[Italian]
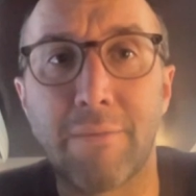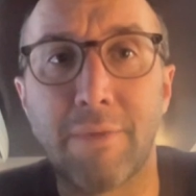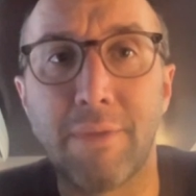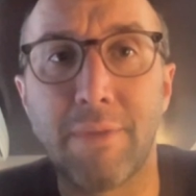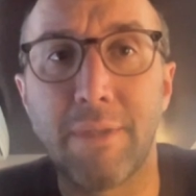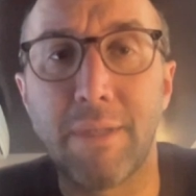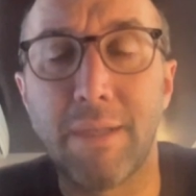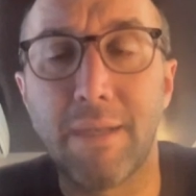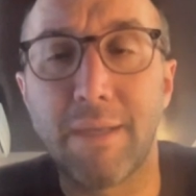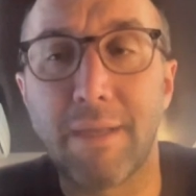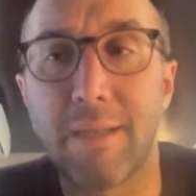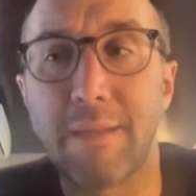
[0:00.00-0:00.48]

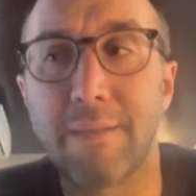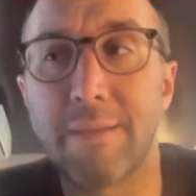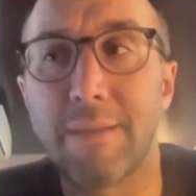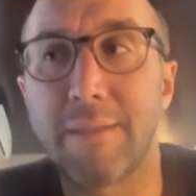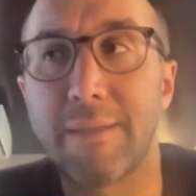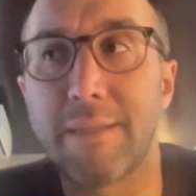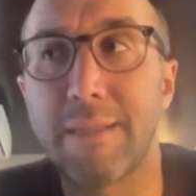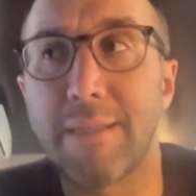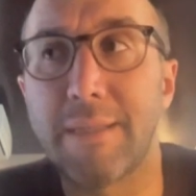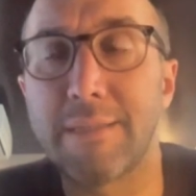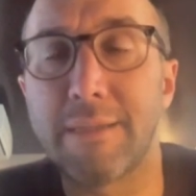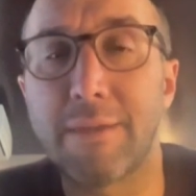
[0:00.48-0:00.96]
Quindi la
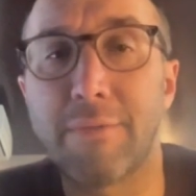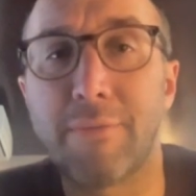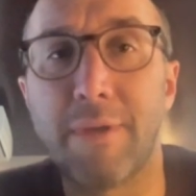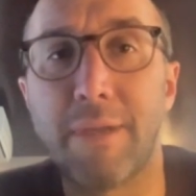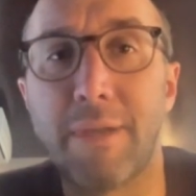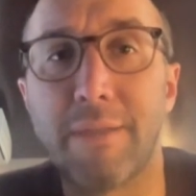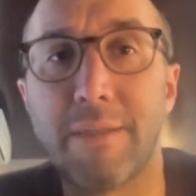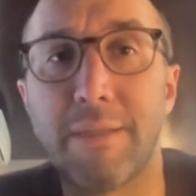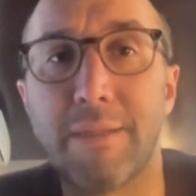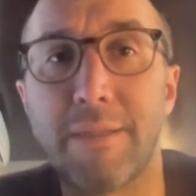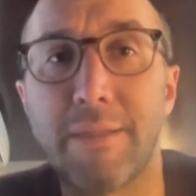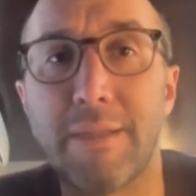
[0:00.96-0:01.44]
grande tesi è
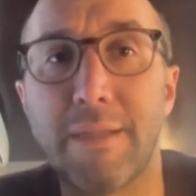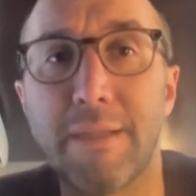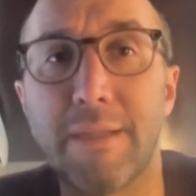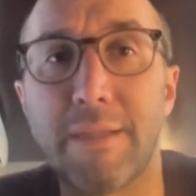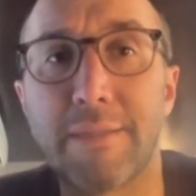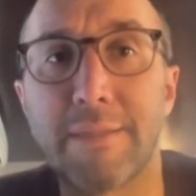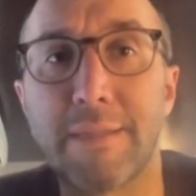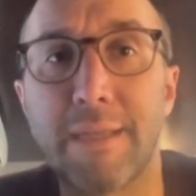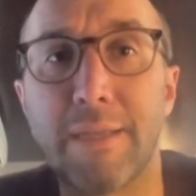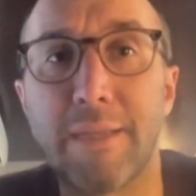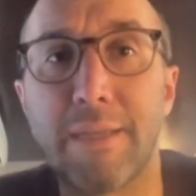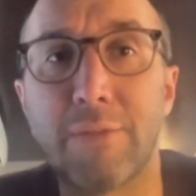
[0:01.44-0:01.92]
quella di
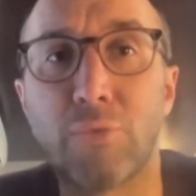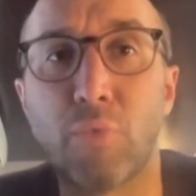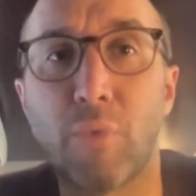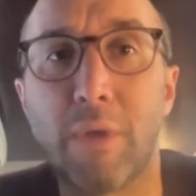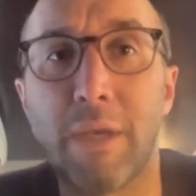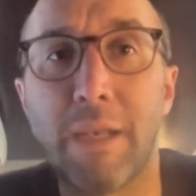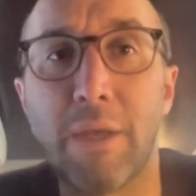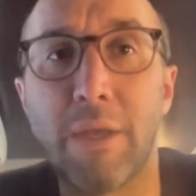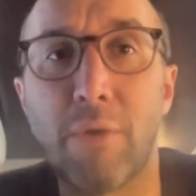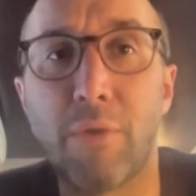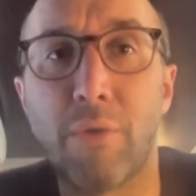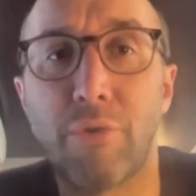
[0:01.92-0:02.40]
dire se è
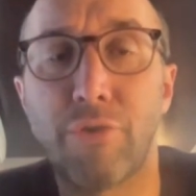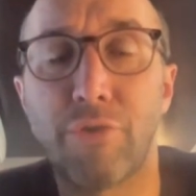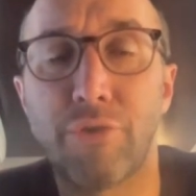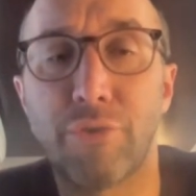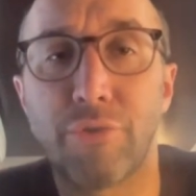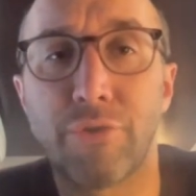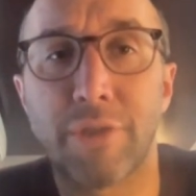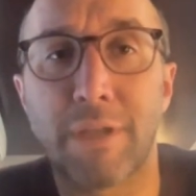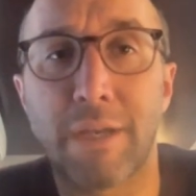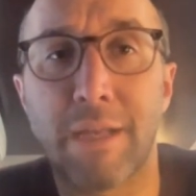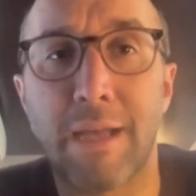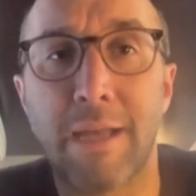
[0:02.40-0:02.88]
attuale oggi lo
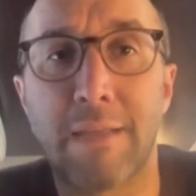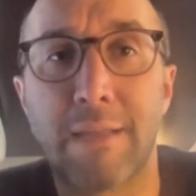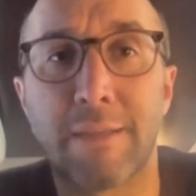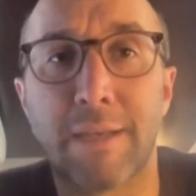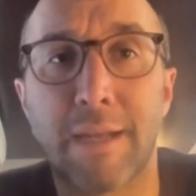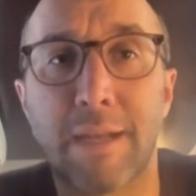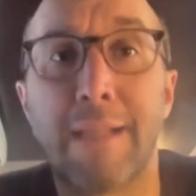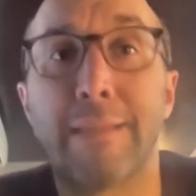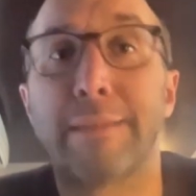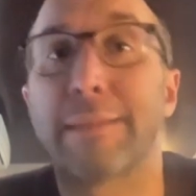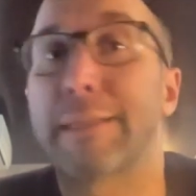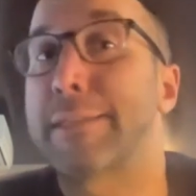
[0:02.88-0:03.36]
sarà
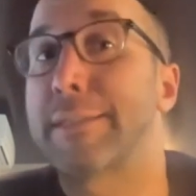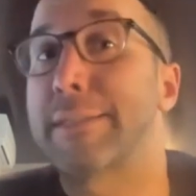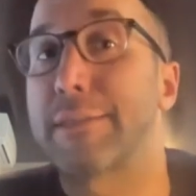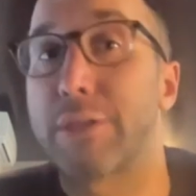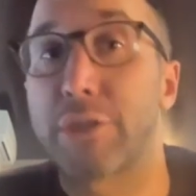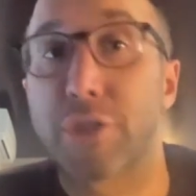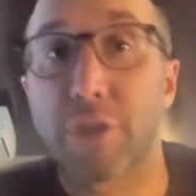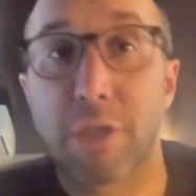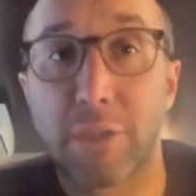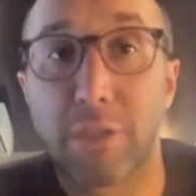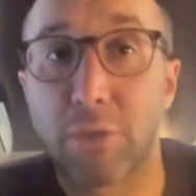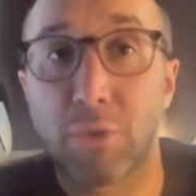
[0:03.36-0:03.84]
tra altri
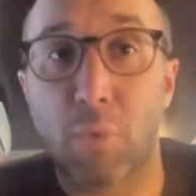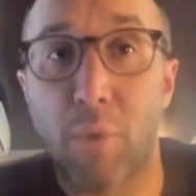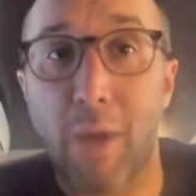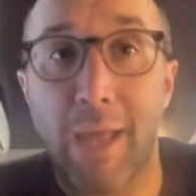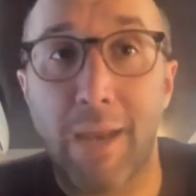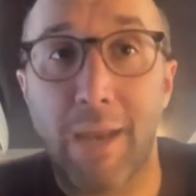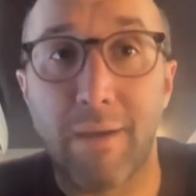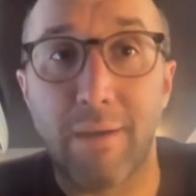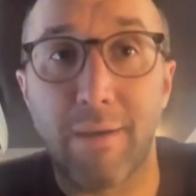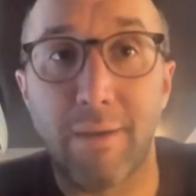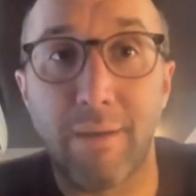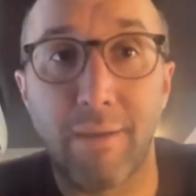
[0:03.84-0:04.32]
700
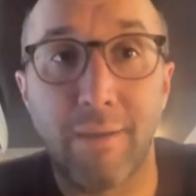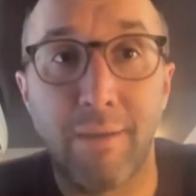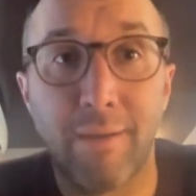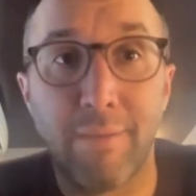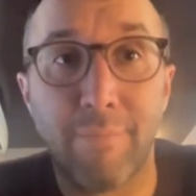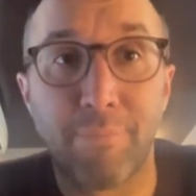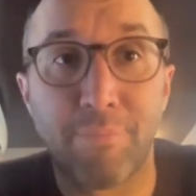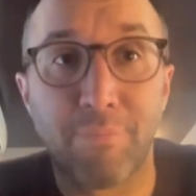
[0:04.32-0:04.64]
anni,